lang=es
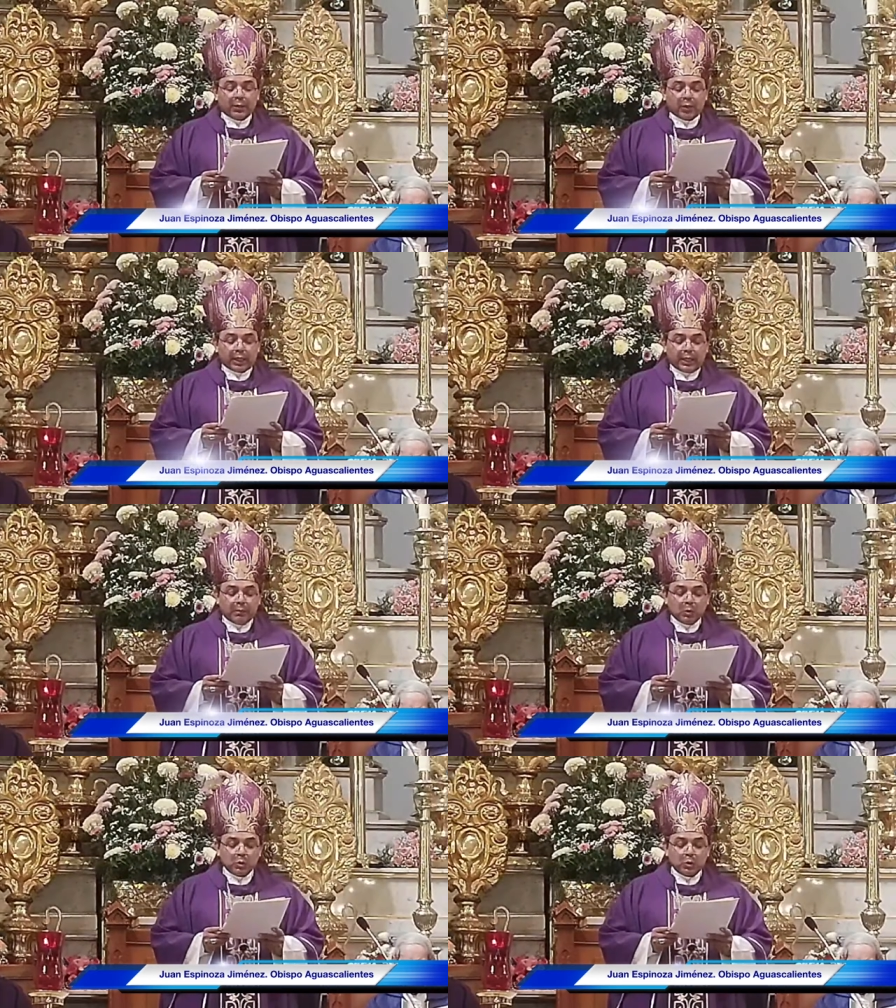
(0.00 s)

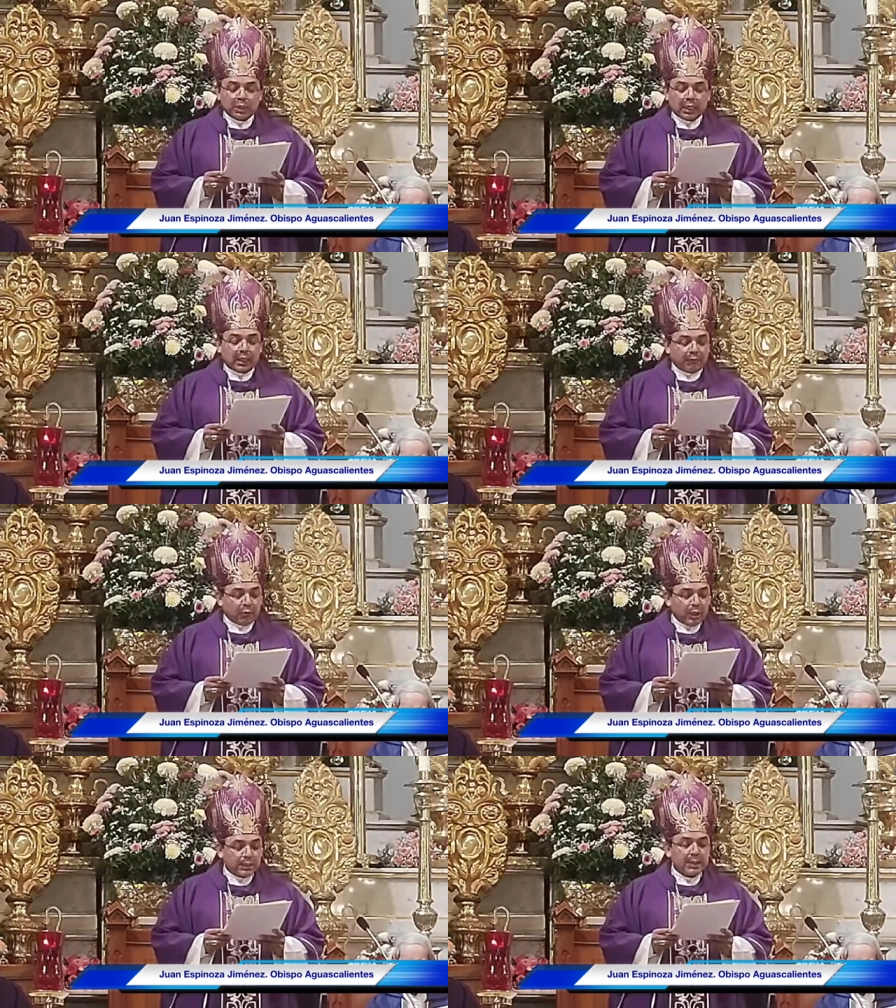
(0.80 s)
queremos usar la
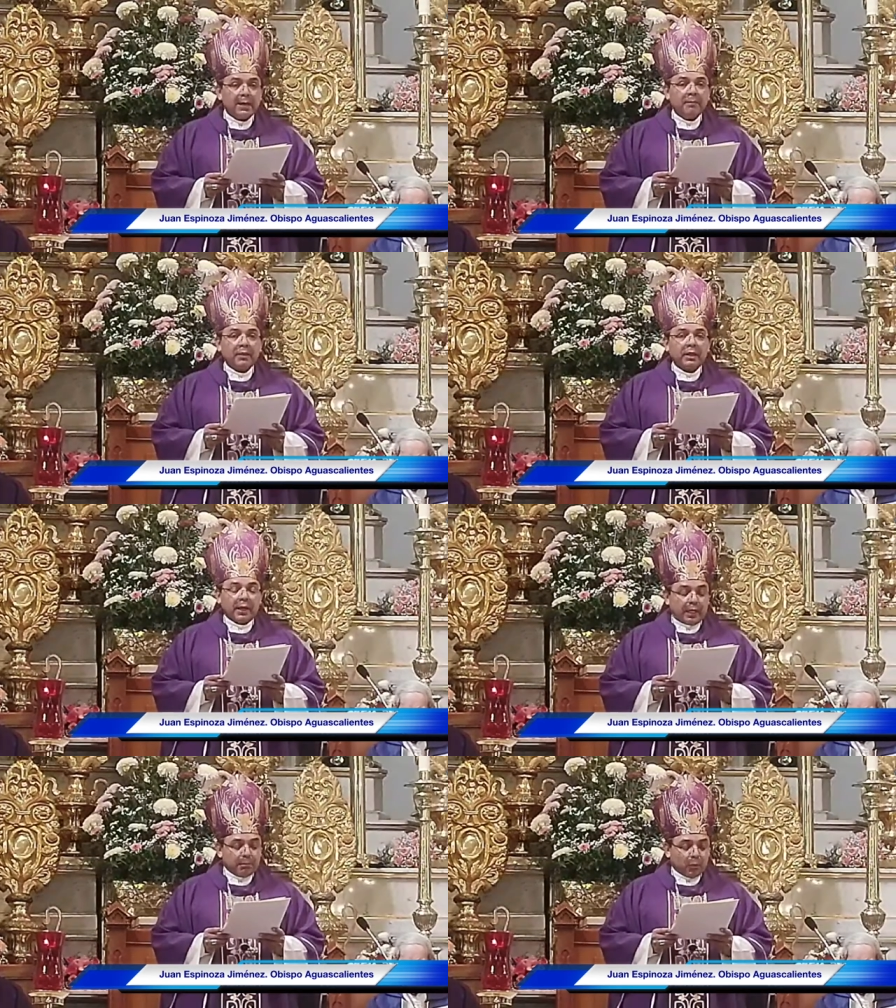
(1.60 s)
fuerza,
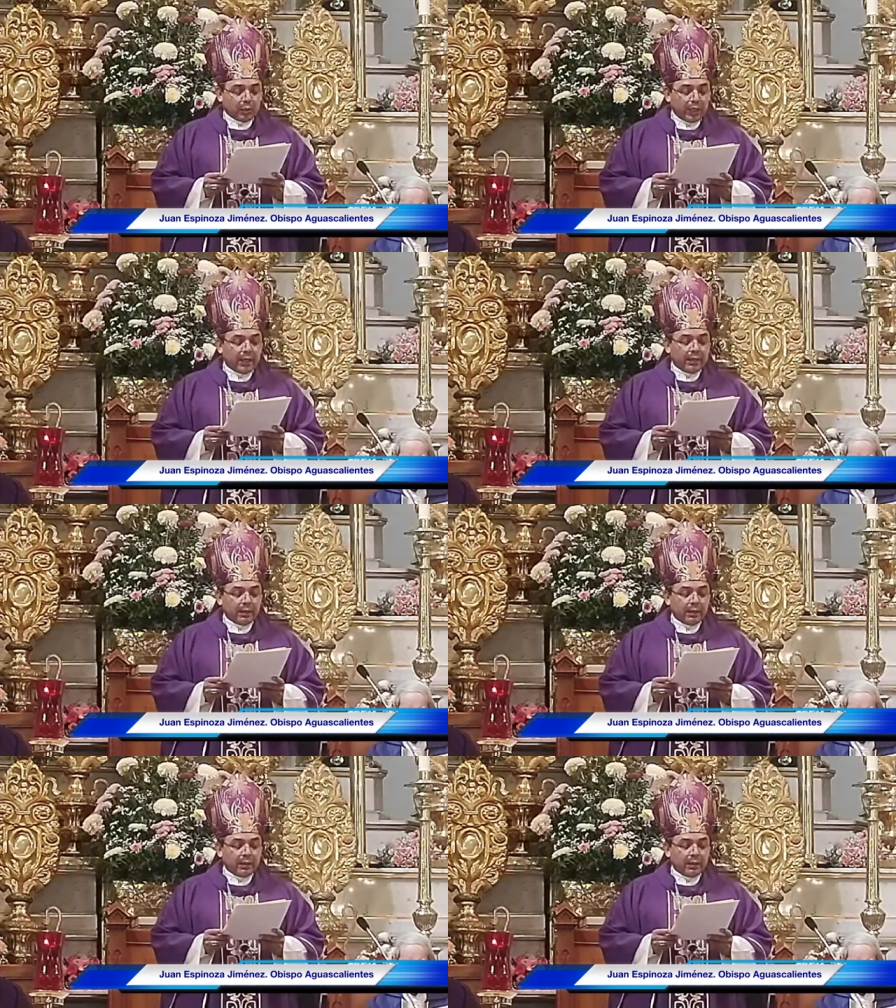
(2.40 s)
el poder,